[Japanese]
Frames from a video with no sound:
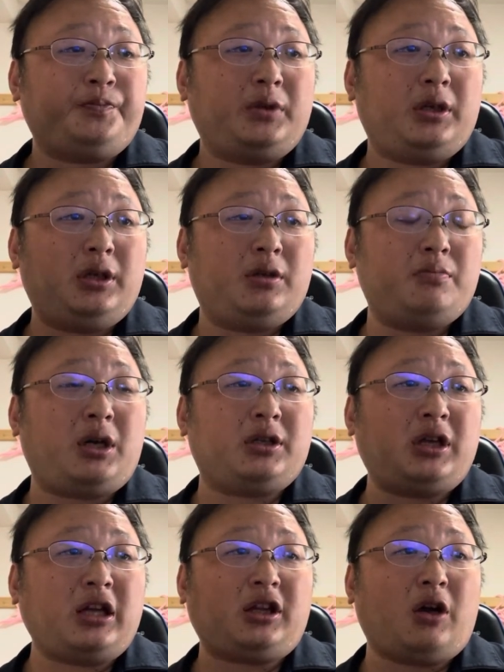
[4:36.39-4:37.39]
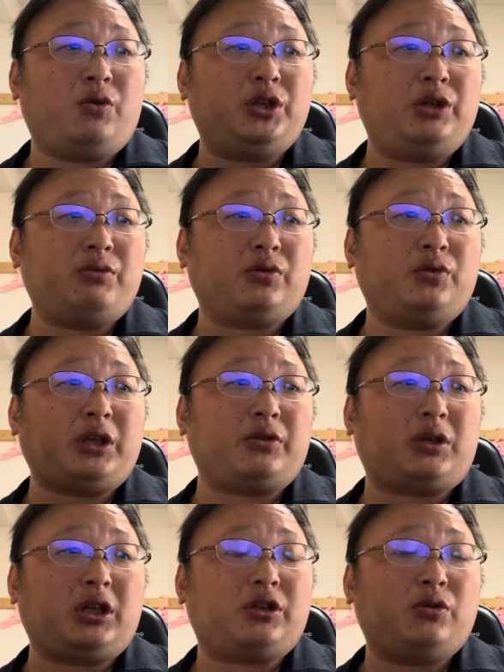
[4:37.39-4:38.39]
で、まあ、やった本人はどうな
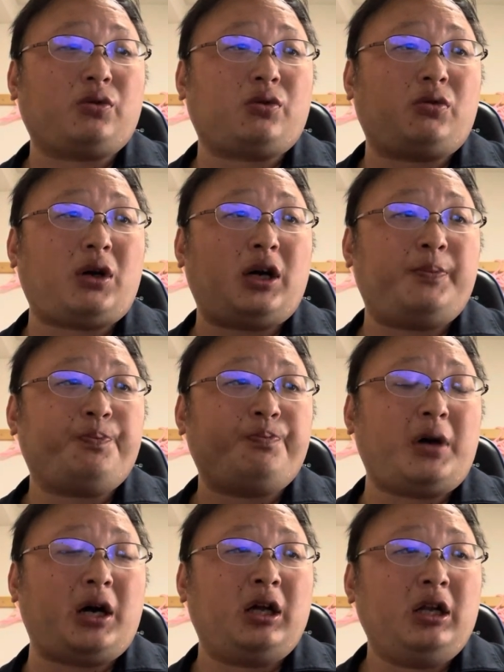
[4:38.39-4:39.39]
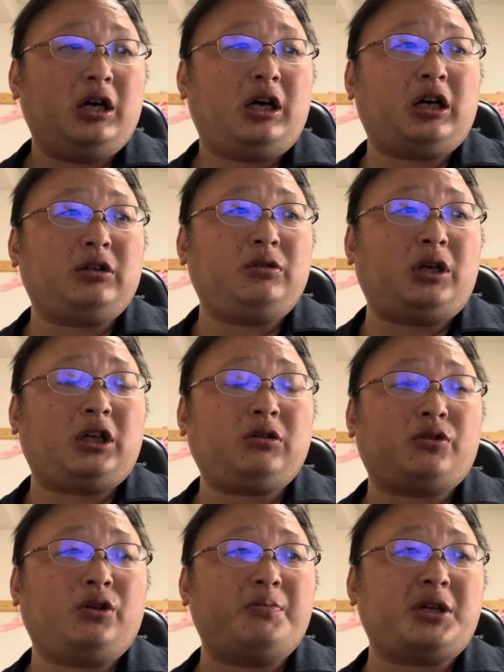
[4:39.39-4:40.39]
のかっていうところは、まあ、ある、ある
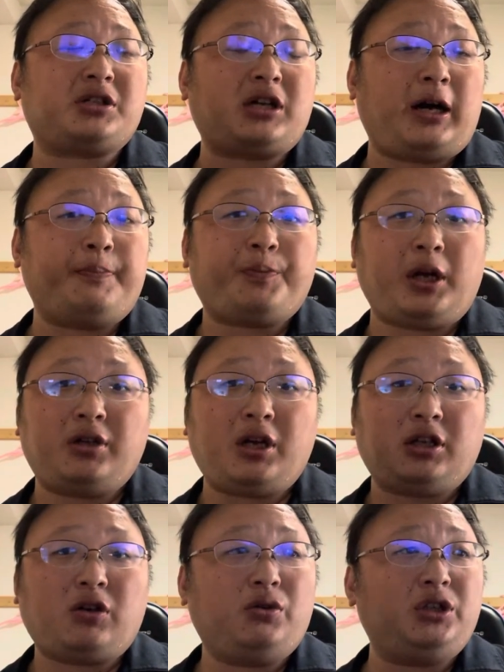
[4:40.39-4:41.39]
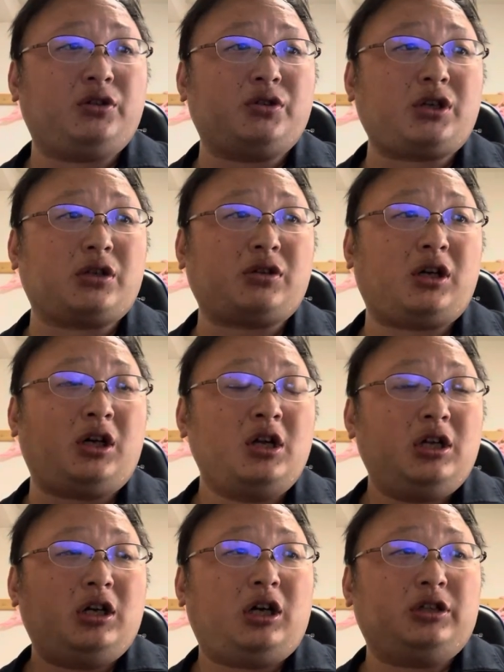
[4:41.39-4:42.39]
と言いますか、あの、やった本人としては、それは、
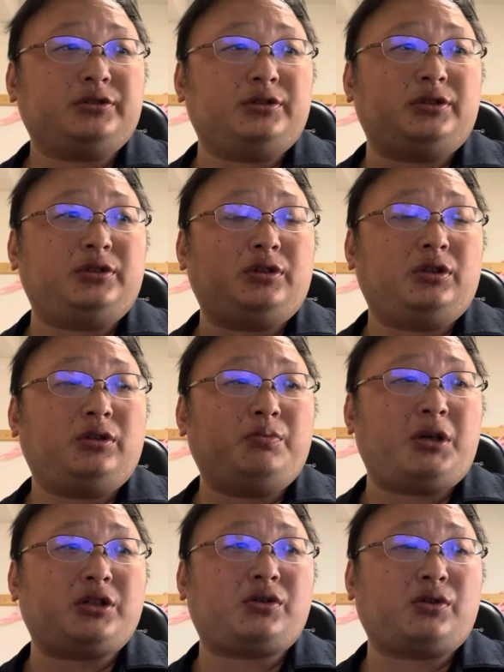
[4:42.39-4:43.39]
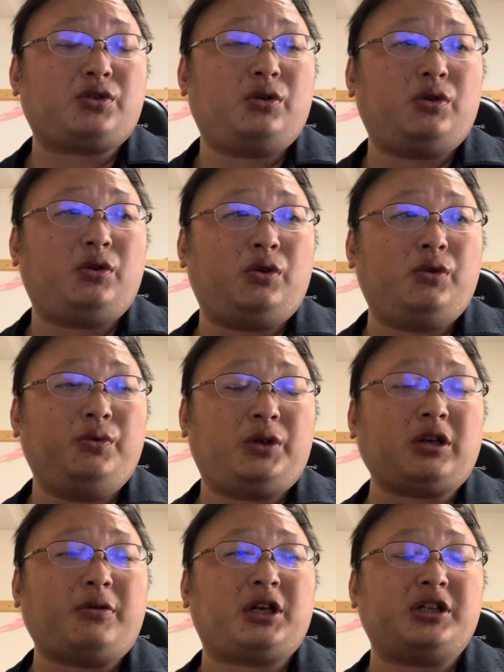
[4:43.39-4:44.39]
あのまあ、訴訟を受
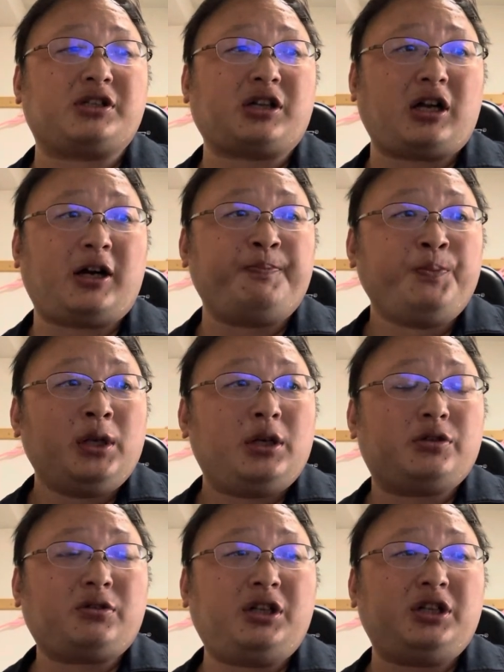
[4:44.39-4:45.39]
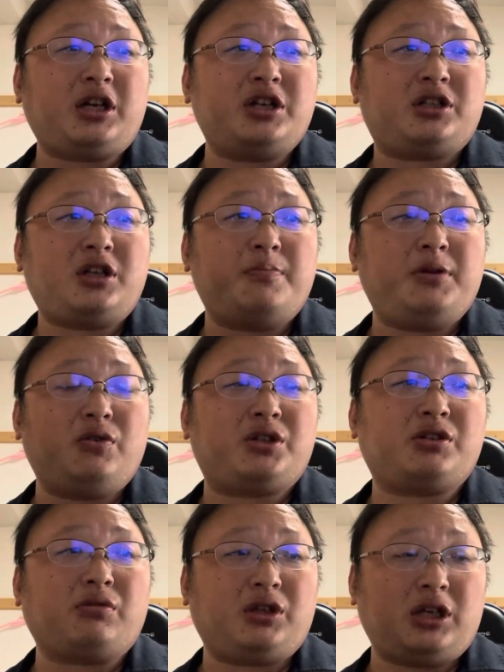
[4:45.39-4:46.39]
けたわけですから、それに対して名誉
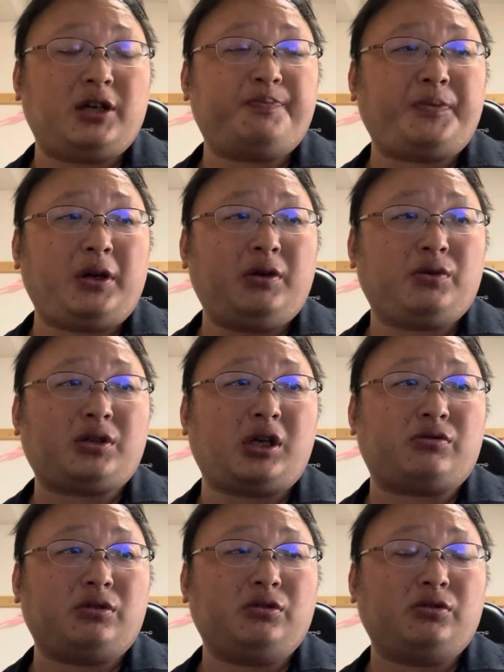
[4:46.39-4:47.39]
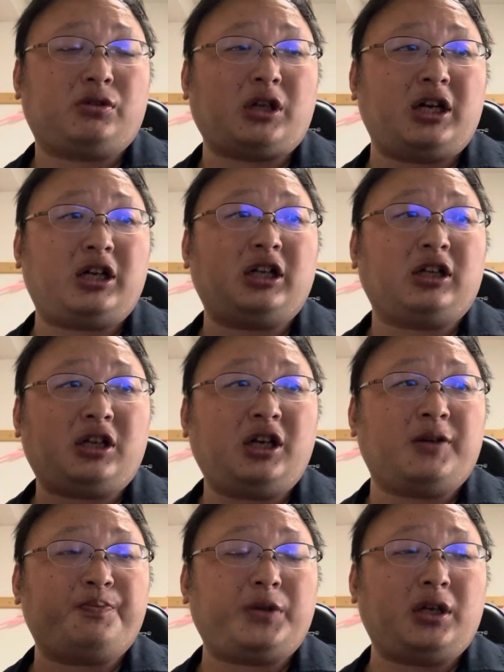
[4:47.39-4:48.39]
毀損で、えー、おそらく訴えられ
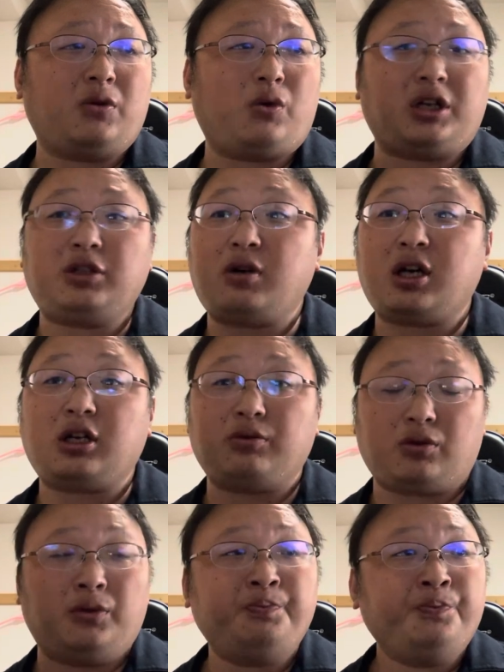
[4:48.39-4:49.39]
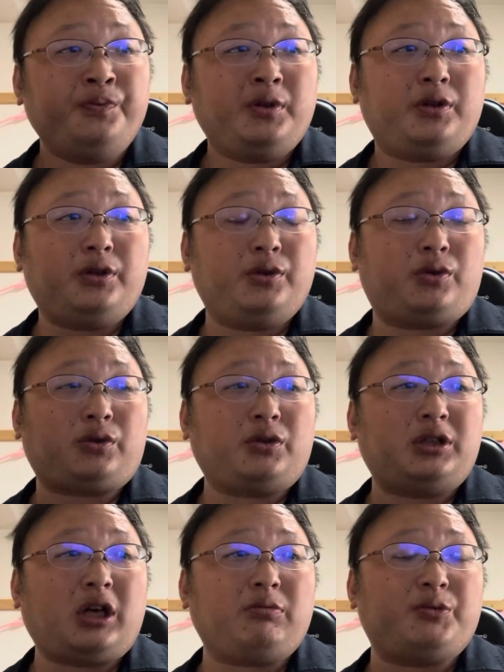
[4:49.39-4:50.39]
て、えー、お金を払うということ
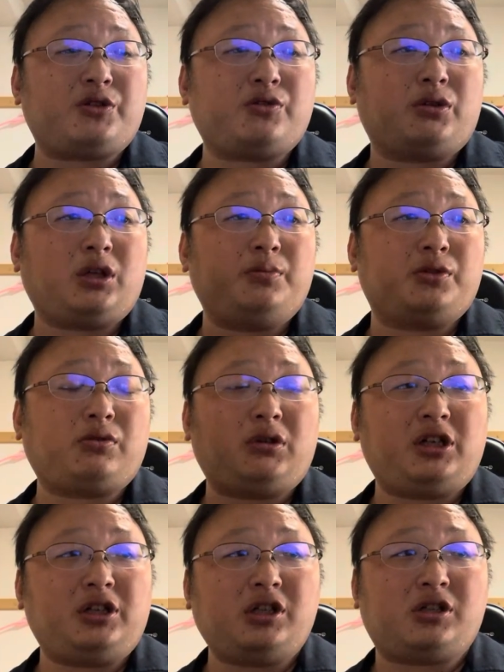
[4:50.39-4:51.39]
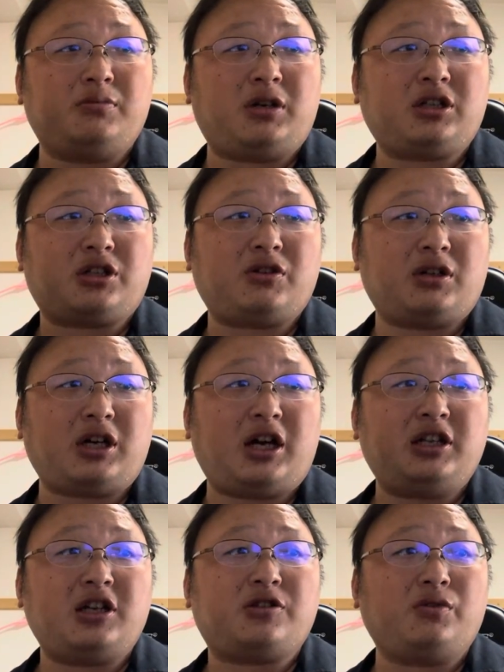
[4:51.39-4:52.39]
になるんでしょうけども、それだけで済む話では
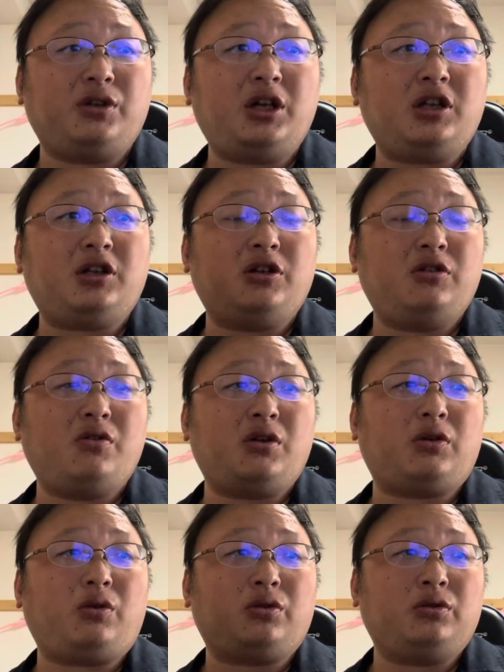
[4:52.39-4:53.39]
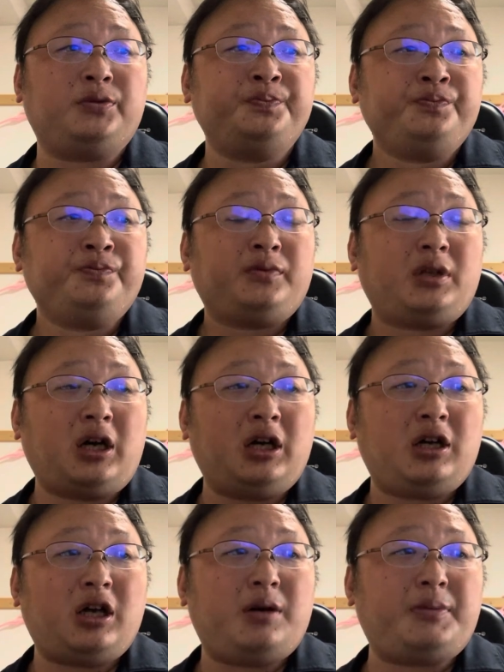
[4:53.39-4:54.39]
ないですよね、っていうようなこと
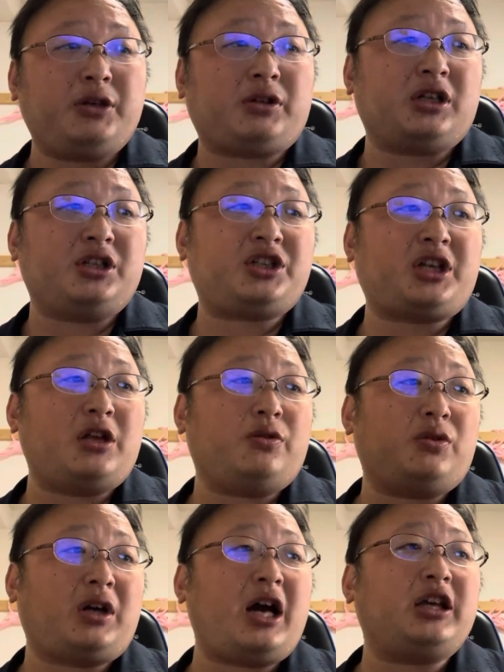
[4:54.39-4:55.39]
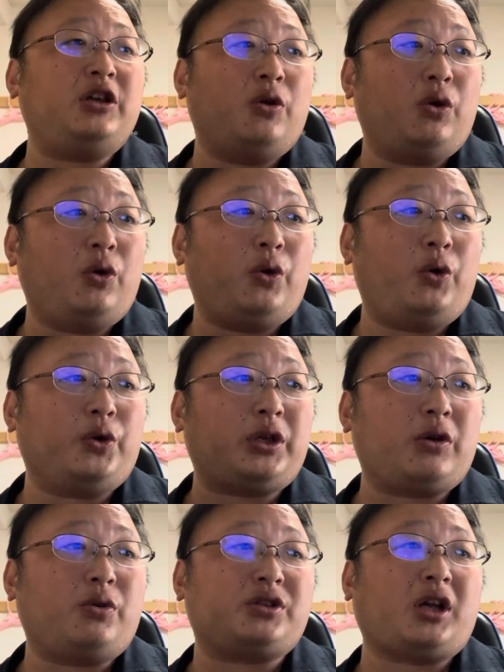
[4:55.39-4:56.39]
が、あまあ、言ったら事件の概要
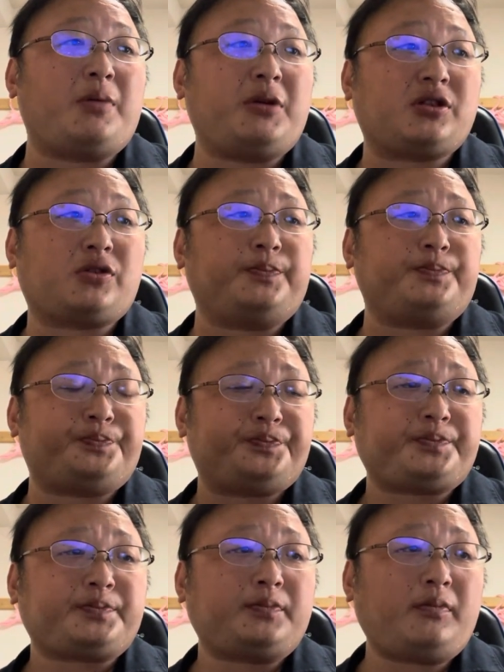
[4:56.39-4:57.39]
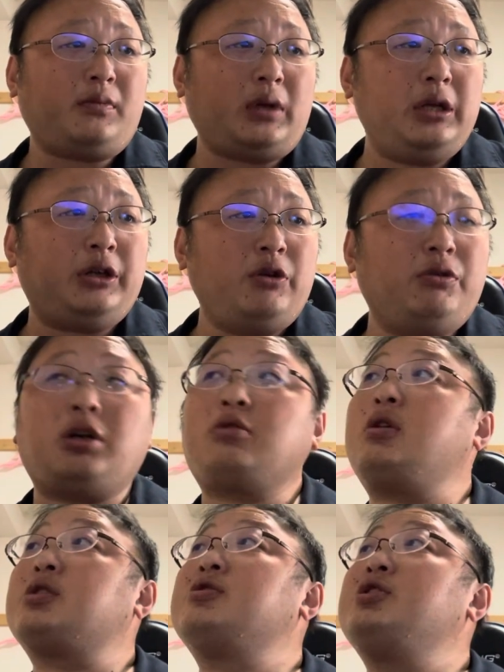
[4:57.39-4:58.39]
でございますと。っていうのが
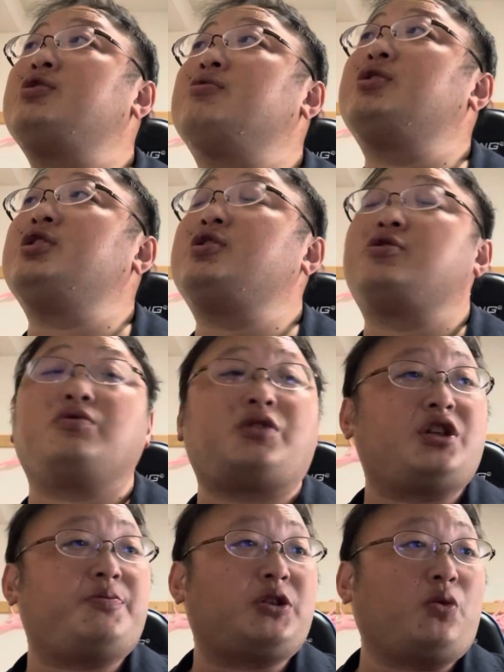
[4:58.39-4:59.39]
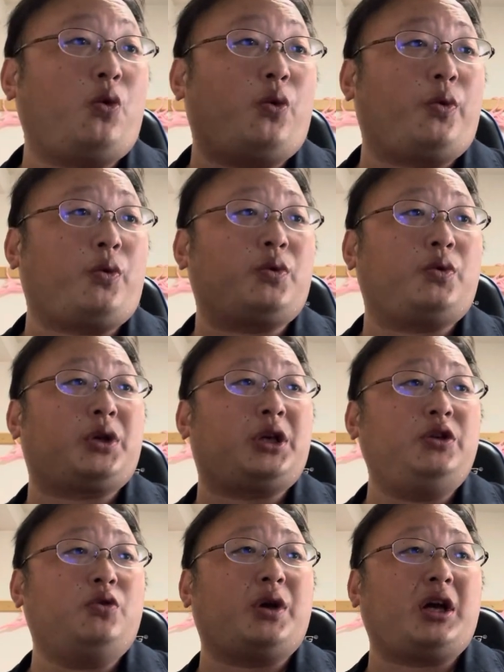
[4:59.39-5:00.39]
9月21日の電子版って、お昨
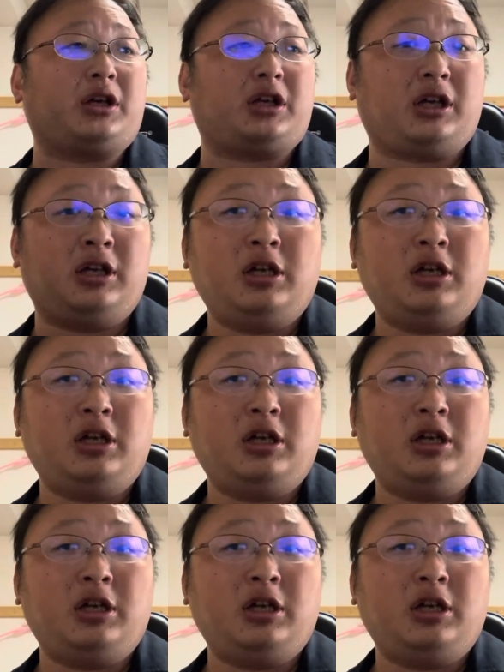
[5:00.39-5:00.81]
日やんけ。